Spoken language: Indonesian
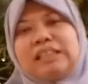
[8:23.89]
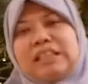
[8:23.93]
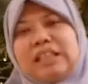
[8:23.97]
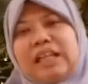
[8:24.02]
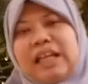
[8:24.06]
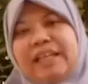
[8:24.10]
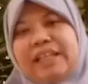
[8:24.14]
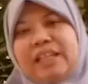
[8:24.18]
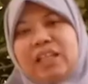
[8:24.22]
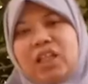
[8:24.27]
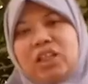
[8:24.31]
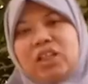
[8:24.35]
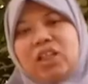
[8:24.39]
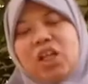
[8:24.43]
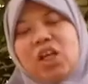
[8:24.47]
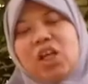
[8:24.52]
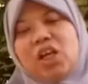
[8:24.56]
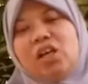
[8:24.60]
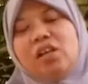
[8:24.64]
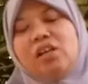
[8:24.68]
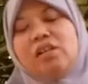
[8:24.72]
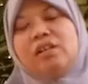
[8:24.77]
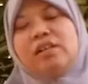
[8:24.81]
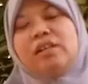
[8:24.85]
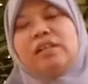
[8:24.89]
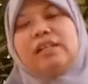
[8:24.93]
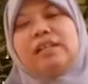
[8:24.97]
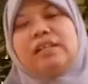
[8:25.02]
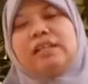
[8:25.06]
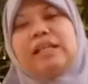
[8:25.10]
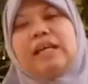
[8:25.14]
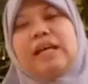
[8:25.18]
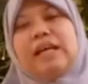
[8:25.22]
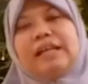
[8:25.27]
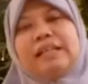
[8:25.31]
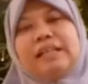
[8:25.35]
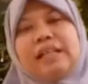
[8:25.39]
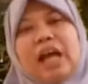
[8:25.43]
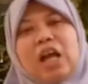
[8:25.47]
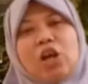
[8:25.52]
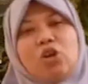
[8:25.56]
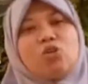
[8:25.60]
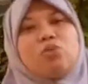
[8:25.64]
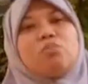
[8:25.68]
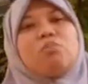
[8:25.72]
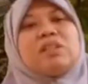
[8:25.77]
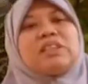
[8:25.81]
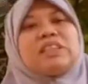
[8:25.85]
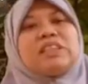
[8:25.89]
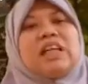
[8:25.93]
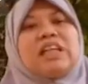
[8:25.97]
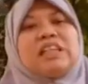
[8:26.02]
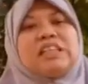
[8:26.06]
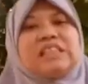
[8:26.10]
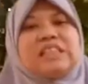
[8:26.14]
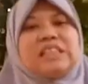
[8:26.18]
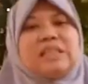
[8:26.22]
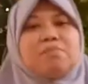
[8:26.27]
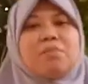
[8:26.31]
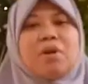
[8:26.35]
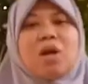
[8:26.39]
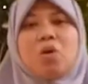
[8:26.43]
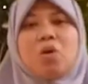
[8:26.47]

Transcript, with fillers: selain Allah dan aku bersaksi